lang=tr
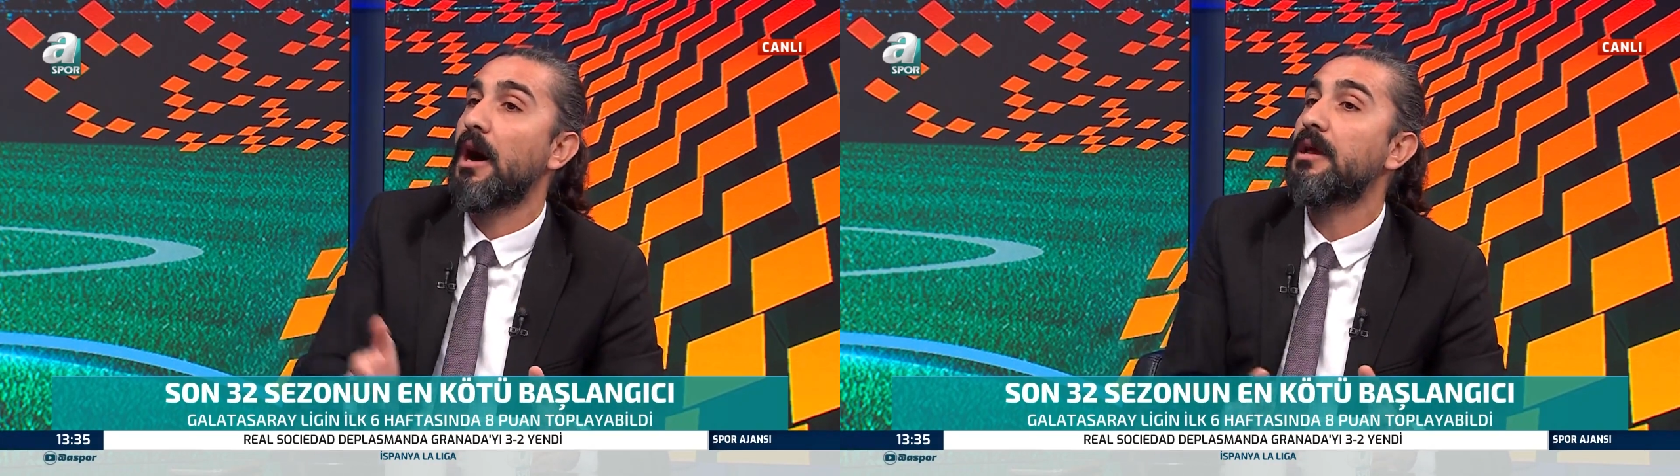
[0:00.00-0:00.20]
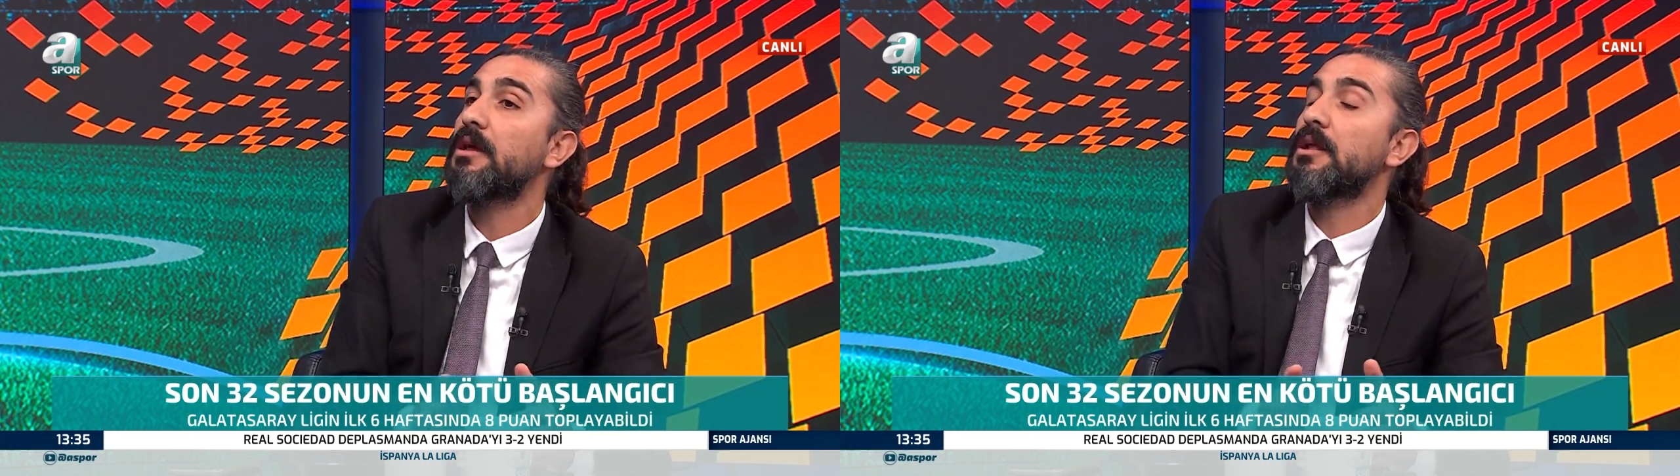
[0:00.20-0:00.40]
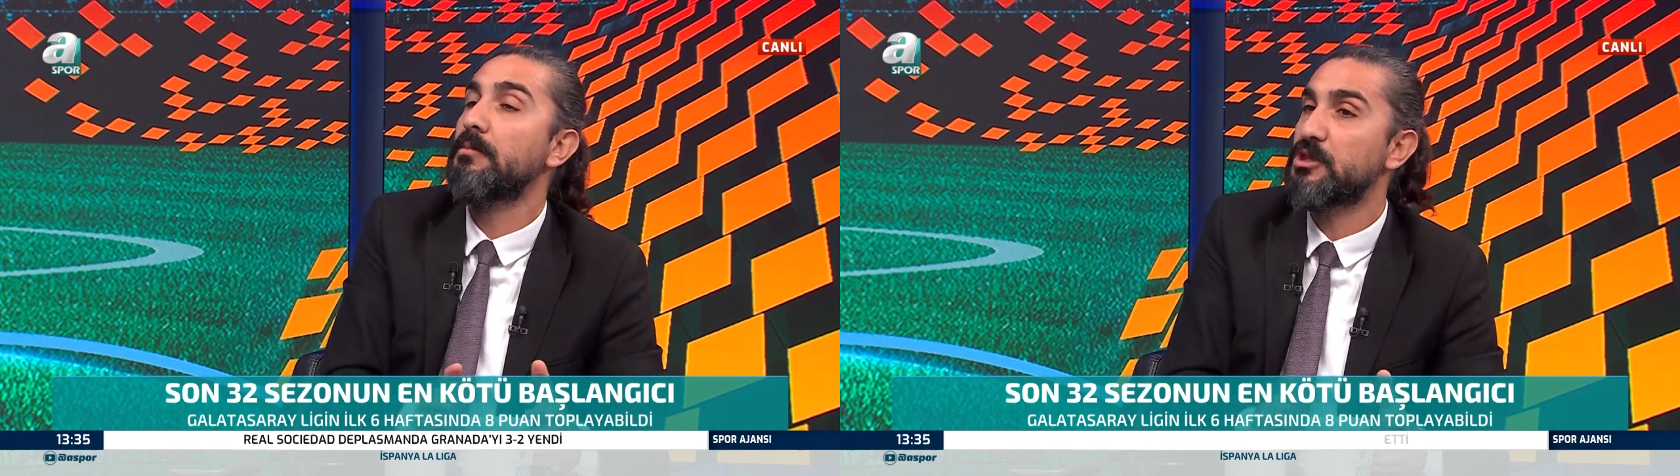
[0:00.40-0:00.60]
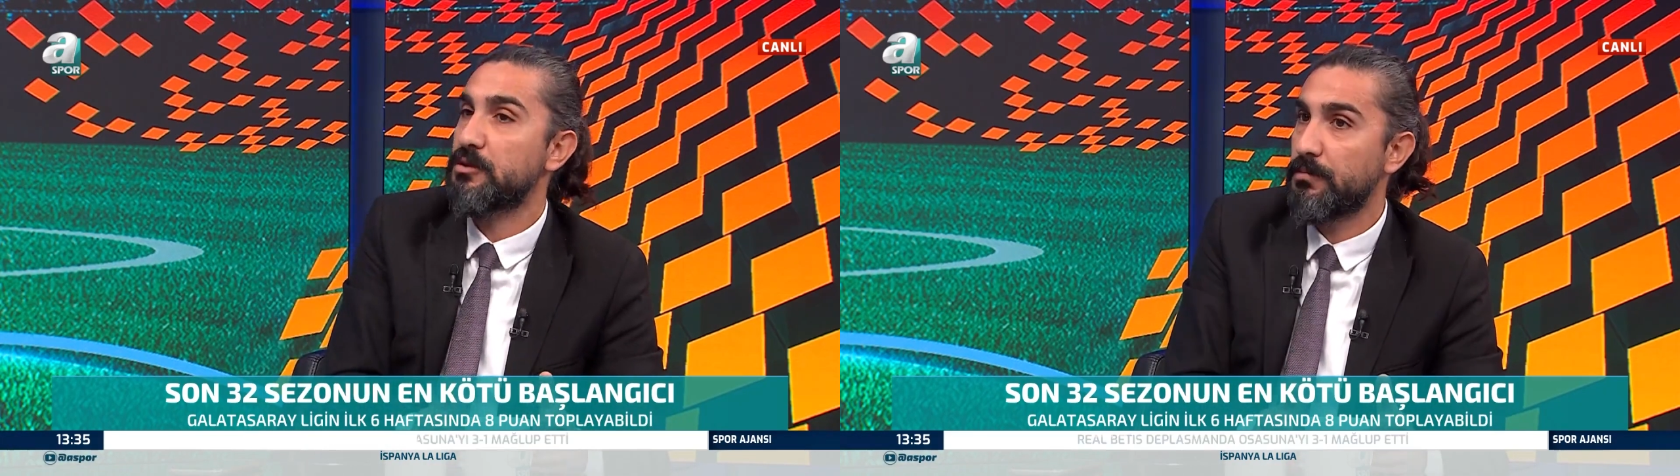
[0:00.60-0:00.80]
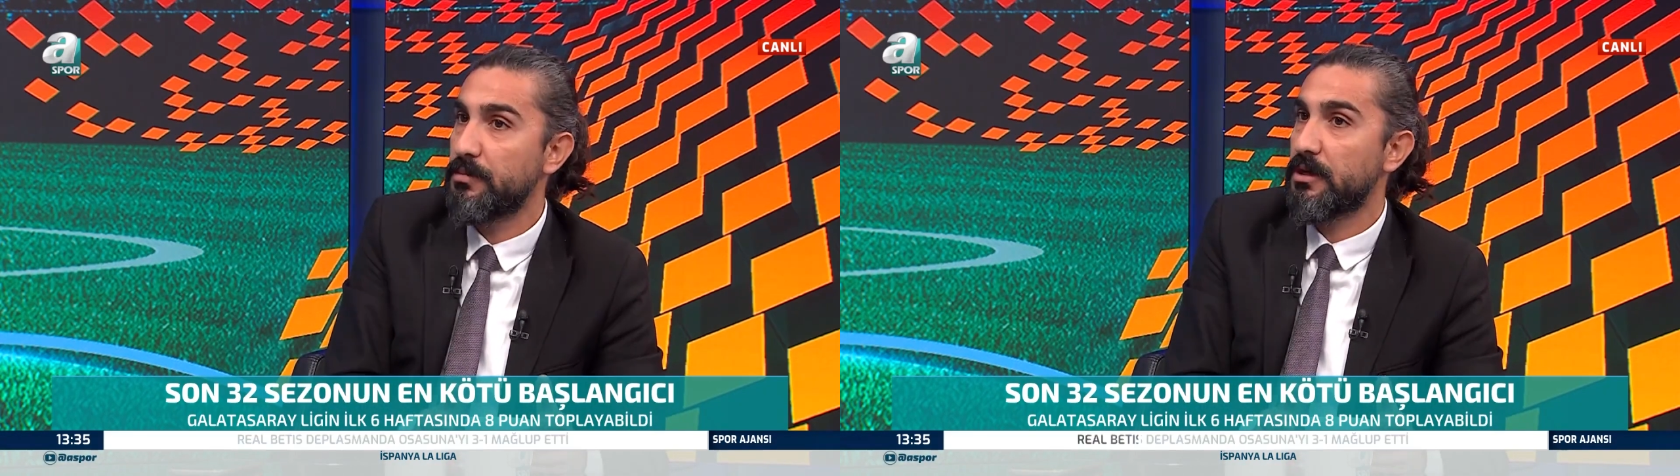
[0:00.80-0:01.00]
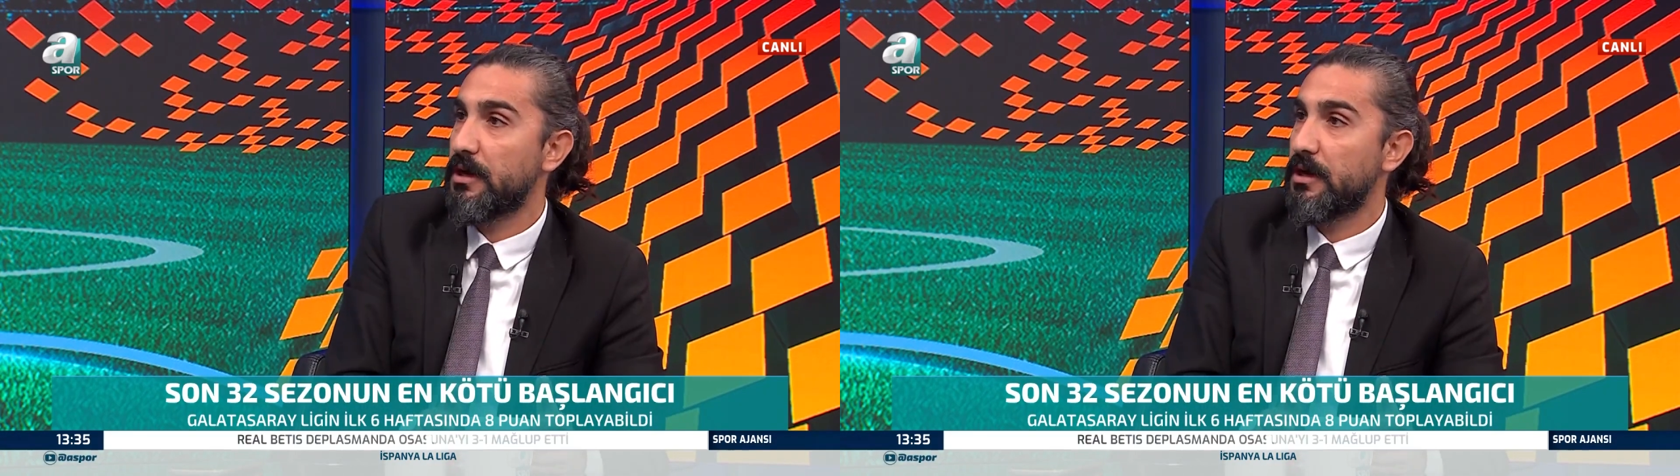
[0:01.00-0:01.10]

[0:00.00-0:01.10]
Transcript: hak edilmiş bir